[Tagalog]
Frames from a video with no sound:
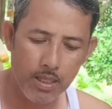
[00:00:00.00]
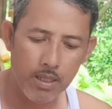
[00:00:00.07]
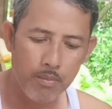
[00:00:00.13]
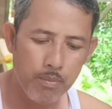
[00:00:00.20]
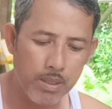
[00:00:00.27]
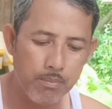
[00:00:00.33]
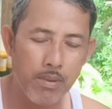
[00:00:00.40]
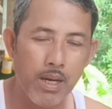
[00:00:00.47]

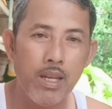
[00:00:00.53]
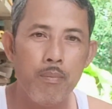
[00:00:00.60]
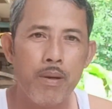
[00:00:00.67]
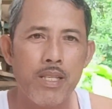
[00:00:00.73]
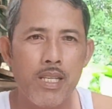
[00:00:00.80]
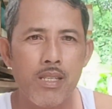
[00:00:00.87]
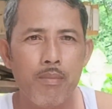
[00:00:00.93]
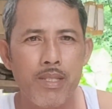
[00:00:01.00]
Pag bali
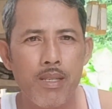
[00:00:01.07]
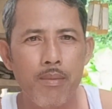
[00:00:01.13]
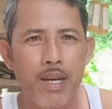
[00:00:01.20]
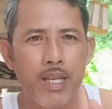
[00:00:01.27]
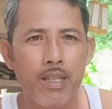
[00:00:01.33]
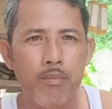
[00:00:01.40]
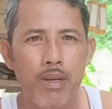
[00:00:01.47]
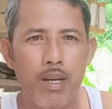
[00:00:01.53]
pagsasama-samahin
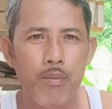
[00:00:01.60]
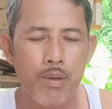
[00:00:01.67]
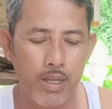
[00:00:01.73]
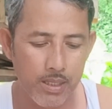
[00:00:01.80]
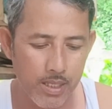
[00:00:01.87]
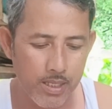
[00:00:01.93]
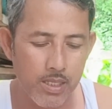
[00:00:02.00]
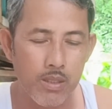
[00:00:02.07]
at mga
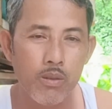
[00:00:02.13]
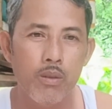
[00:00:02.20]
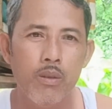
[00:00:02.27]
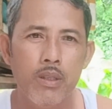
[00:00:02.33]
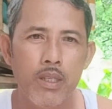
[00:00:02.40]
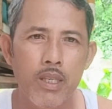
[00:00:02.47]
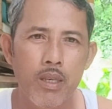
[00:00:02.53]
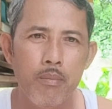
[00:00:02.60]
kabrothers ito,
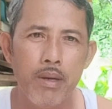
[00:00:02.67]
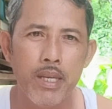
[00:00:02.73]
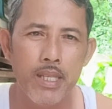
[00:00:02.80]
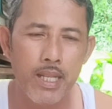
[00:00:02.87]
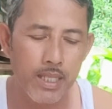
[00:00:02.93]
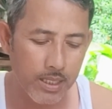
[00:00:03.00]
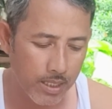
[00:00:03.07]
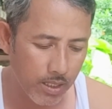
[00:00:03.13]
ihimayin
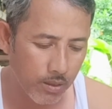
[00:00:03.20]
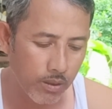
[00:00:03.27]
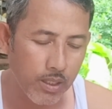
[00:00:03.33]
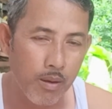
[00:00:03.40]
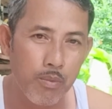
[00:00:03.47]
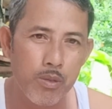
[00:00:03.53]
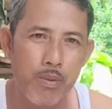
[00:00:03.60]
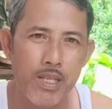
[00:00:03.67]
natin ito
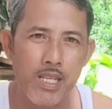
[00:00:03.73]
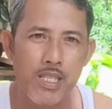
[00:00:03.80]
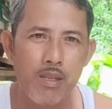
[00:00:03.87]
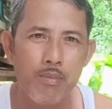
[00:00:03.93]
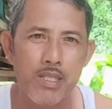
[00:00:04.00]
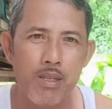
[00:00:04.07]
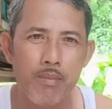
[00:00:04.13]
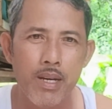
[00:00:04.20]
tapos
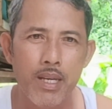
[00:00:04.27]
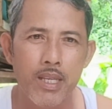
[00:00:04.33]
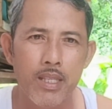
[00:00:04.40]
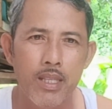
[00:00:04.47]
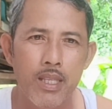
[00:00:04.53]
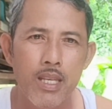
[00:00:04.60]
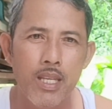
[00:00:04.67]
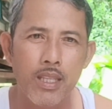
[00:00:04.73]
pagsasama-samahin,
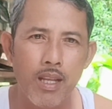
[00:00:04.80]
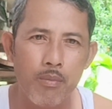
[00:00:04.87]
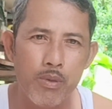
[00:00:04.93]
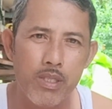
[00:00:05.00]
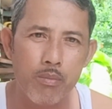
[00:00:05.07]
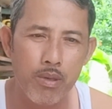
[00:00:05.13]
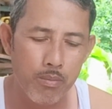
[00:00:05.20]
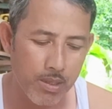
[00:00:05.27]
tapos
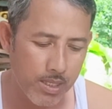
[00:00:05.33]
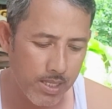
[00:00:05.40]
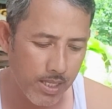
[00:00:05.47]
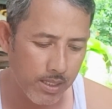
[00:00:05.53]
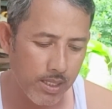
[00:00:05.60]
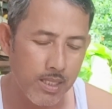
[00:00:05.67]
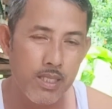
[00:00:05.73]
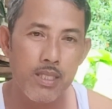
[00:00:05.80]
imimix
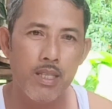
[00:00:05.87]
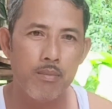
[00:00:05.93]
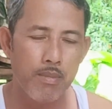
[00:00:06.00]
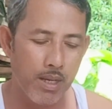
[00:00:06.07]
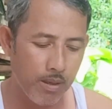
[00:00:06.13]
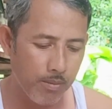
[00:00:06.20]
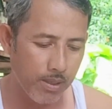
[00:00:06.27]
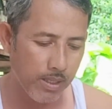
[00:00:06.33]
natin yan mga
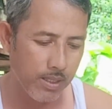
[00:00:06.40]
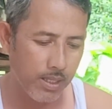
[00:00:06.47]
kabrother.